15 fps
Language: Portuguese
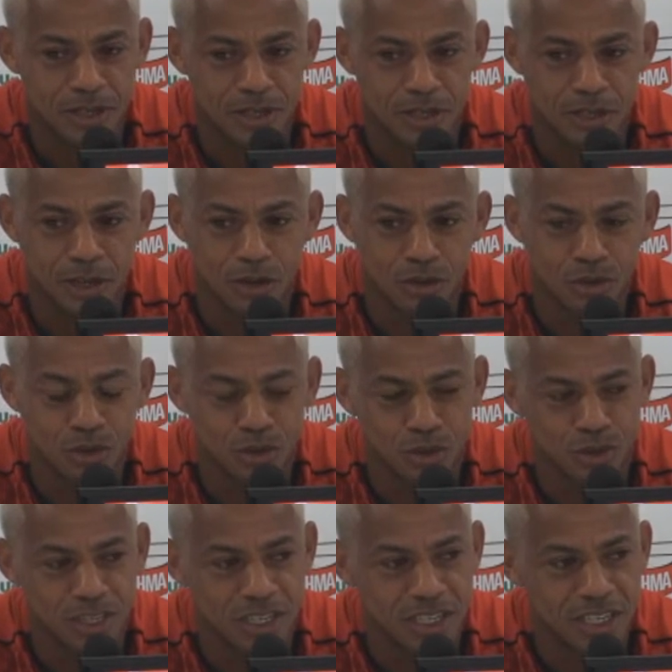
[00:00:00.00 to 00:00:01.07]
em algum
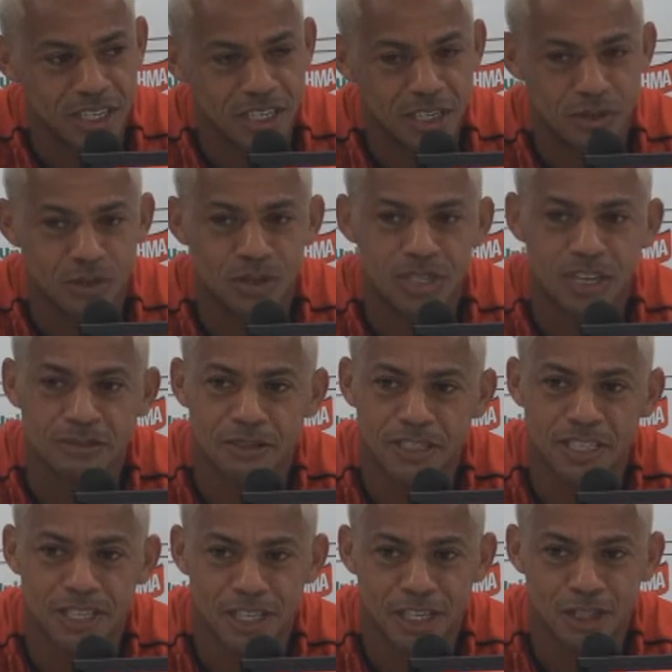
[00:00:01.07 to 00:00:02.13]
jogo desse aí a gente consegue
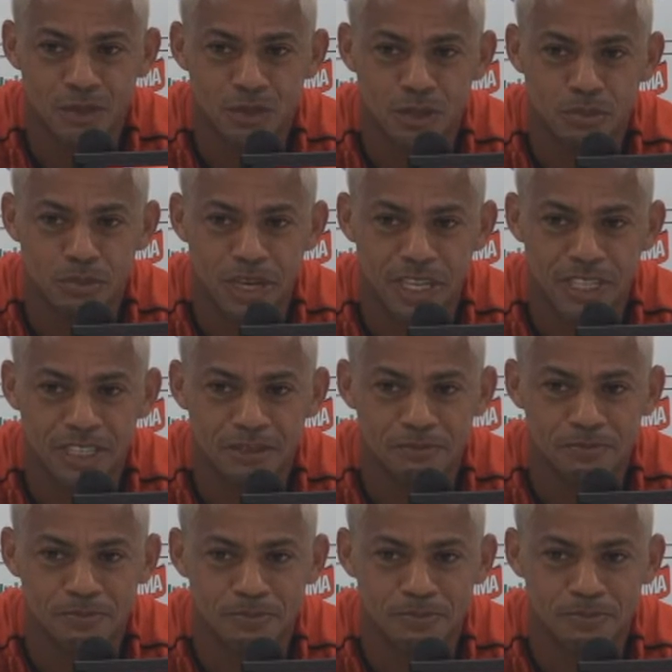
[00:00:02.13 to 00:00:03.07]
fazer três gols e pede.